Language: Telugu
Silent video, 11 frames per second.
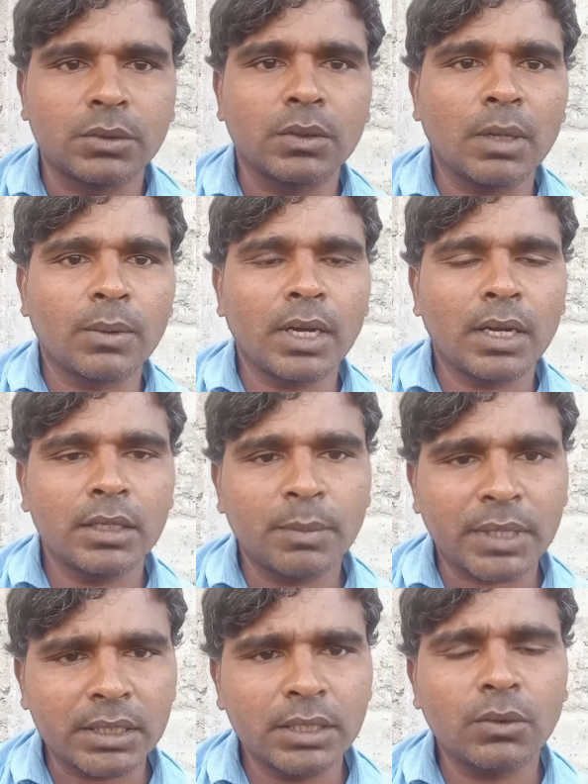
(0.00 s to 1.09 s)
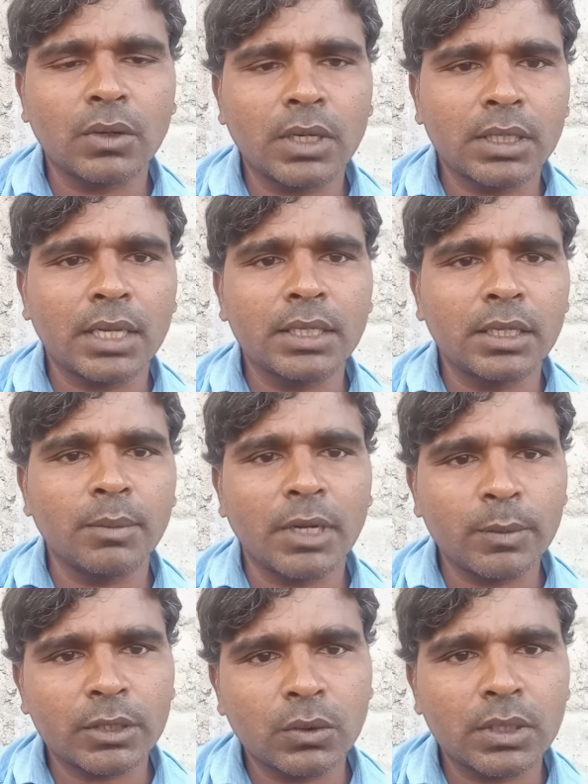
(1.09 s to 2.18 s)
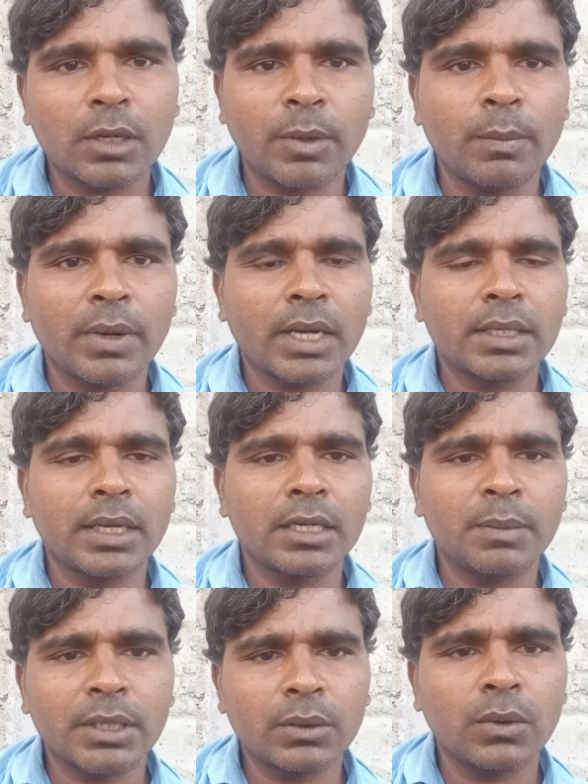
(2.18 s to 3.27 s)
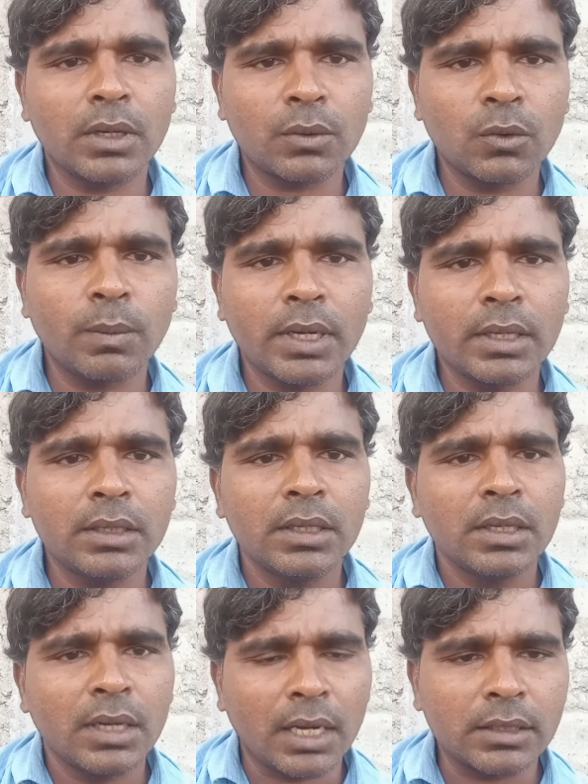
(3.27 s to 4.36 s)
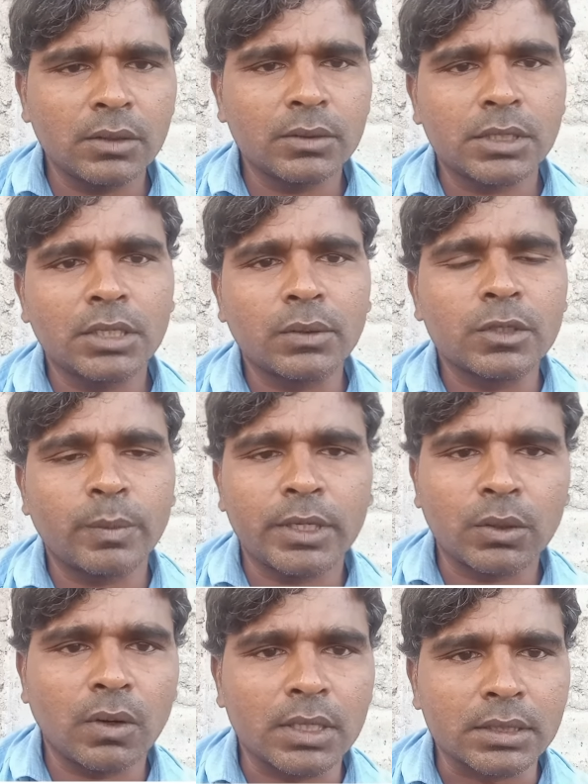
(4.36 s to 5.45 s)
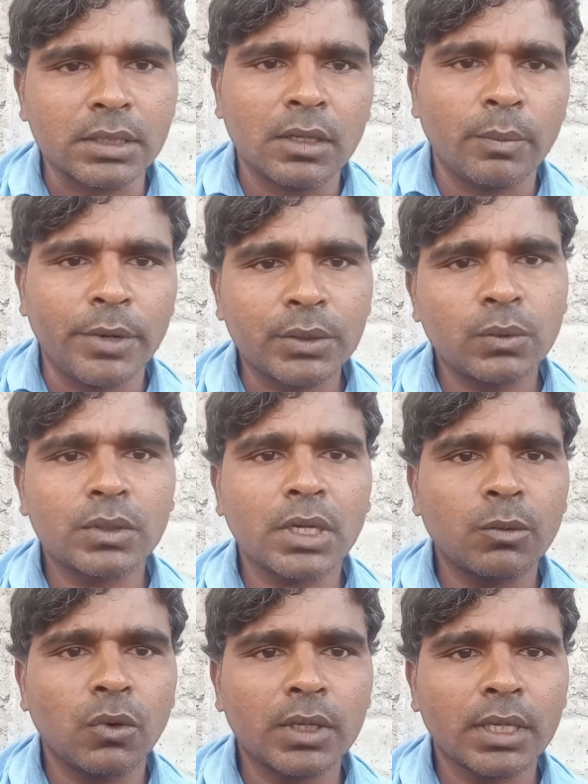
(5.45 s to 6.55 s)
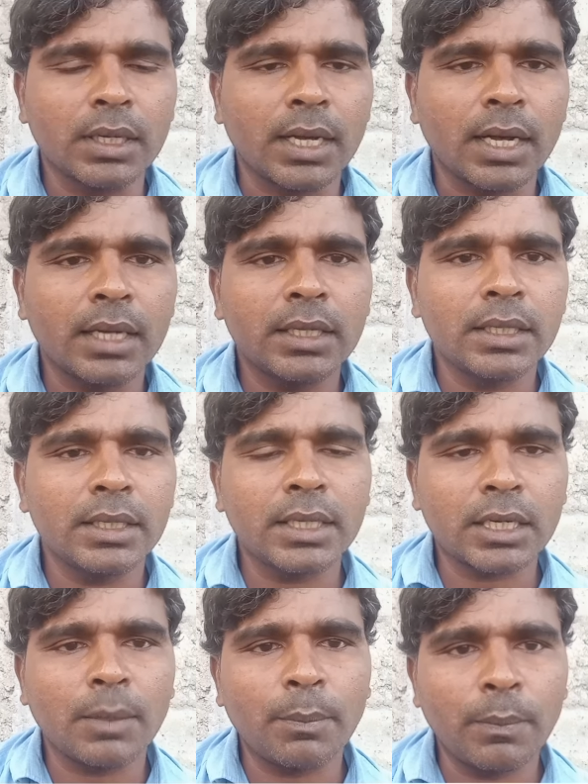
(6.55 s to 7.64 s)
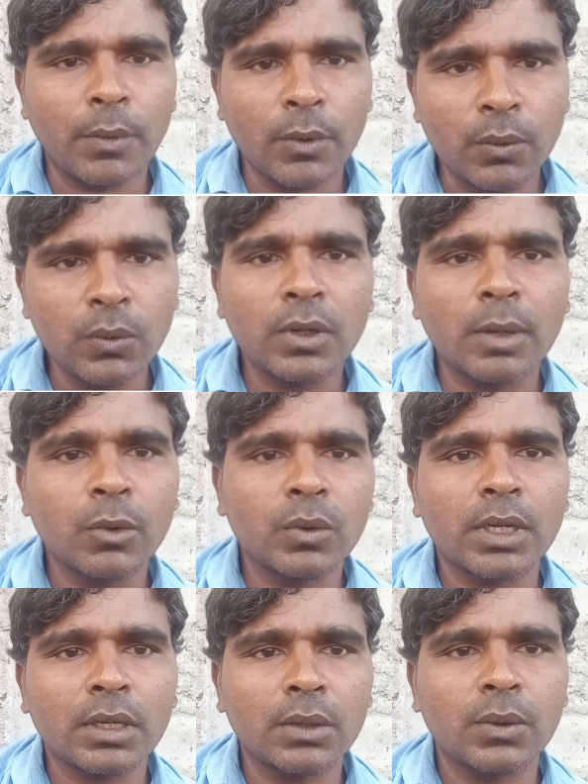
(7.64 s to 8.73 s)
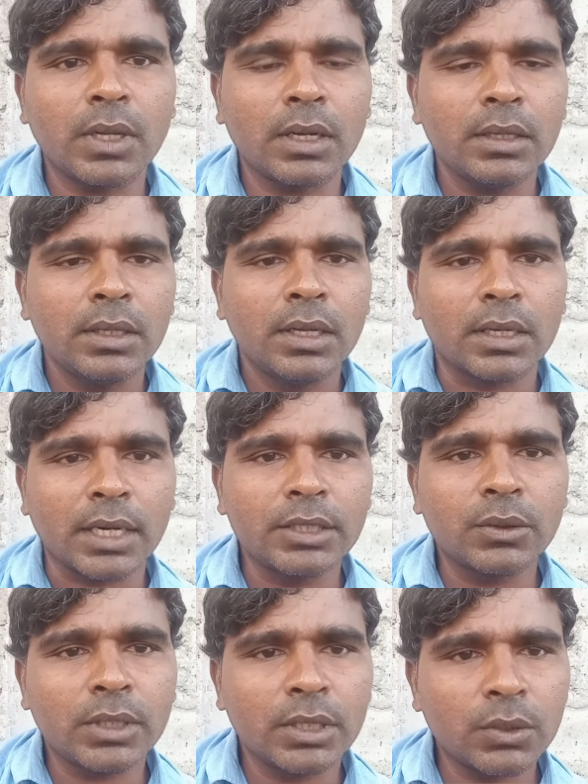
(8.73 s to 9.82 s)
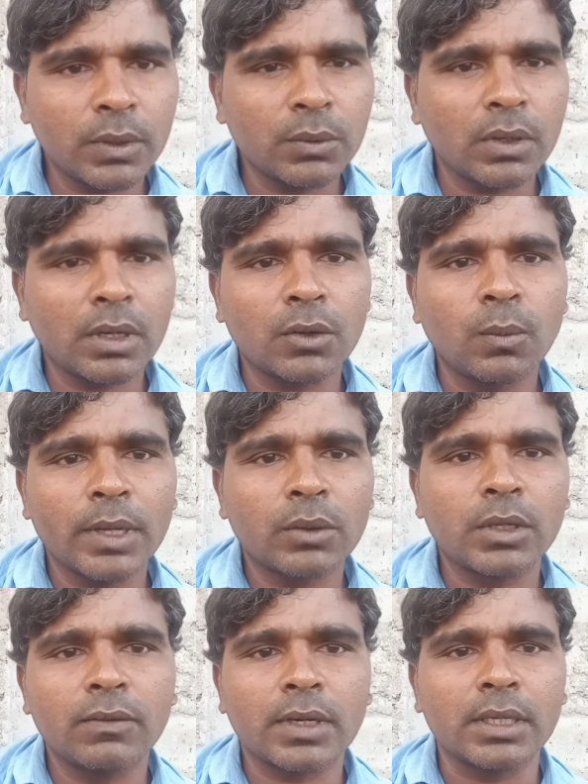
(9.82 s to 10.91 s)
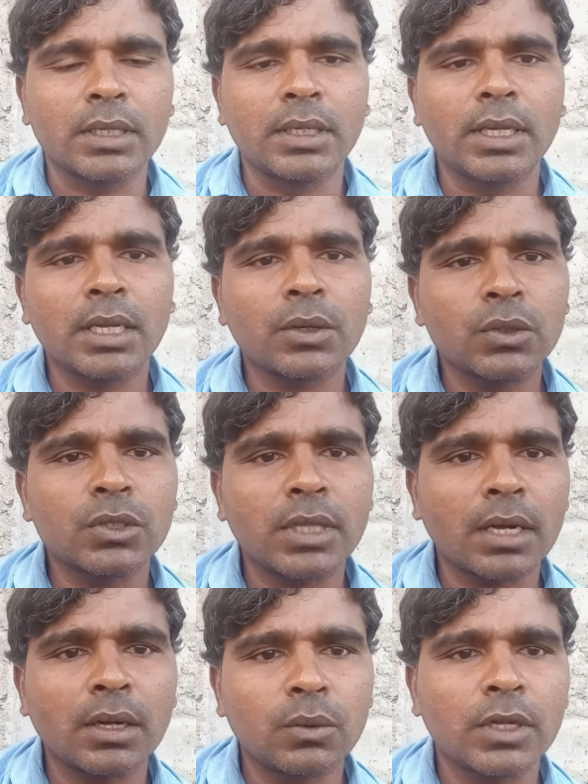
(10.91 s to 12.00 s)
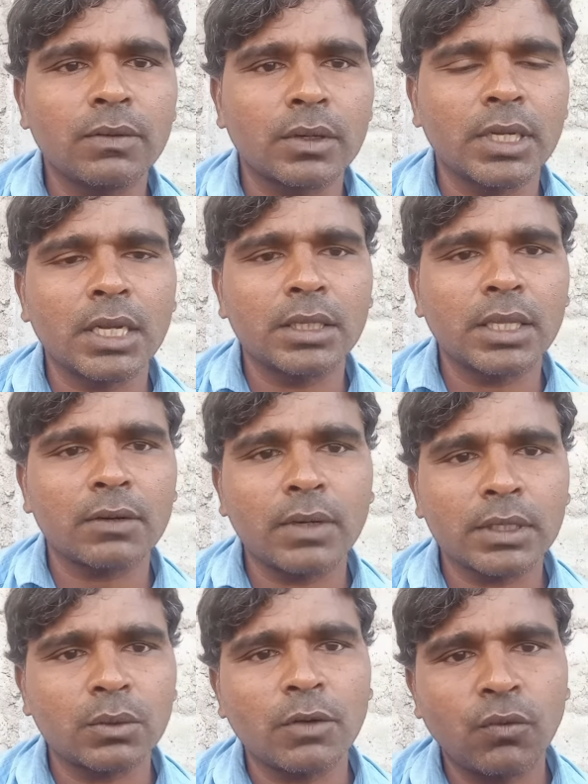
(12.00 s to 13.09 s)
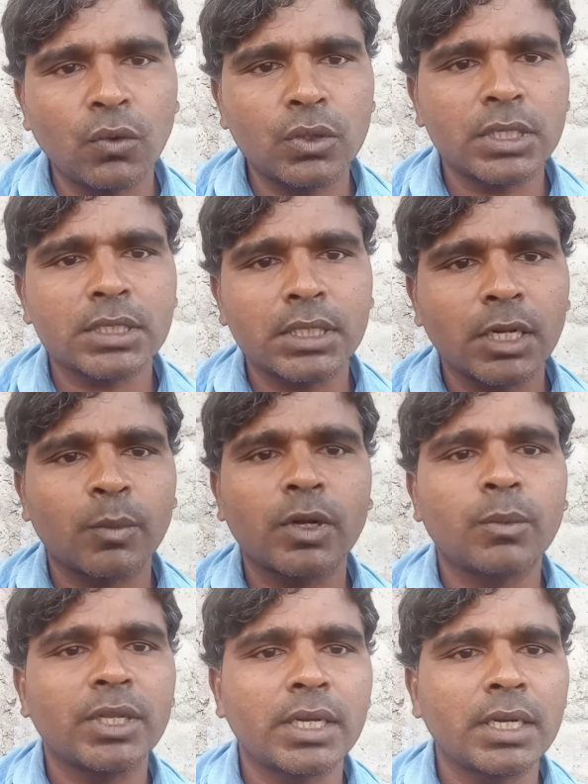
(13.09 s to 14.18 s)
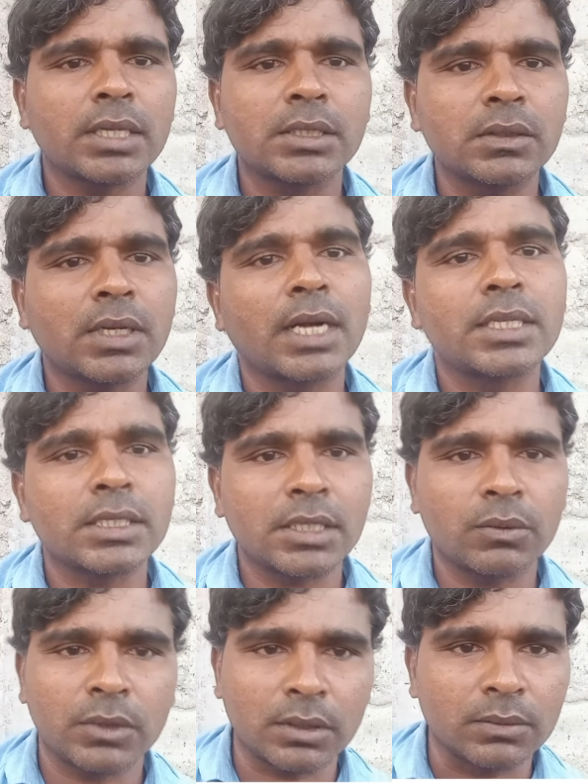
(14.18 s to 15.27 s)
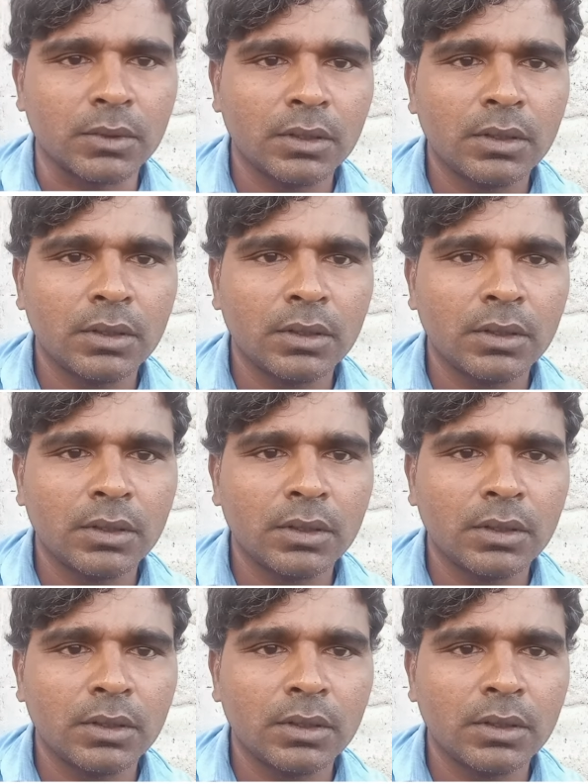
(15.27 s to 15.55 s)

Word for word: సున్నపు కానీ ప్రతి ఒక్క దానికి మల్బర్ తోటలకు పెంపకానికి కానీ ప్రతి ఒక్క రూపాయి అతను చేతి నుంచి పెట్టుకోవాల్సి పెట్టుకుంటాం ఓకే కానీ ఇక్కడ గూళ్ళు అమ్ముకున్నాక కూడా రైతుకి ఎటువంటి ఒక్క రూపాయి కూడా ఇవ్వరండి నెల రోజుల దాకా కూడా ఇవ్వరు నెల తర్వాత కూడా ఫోన్లు చేస్తుంటే అప్పుడప్పుడు ఈ రీలర్స్ కట్ చేస్తూ ఉంటారు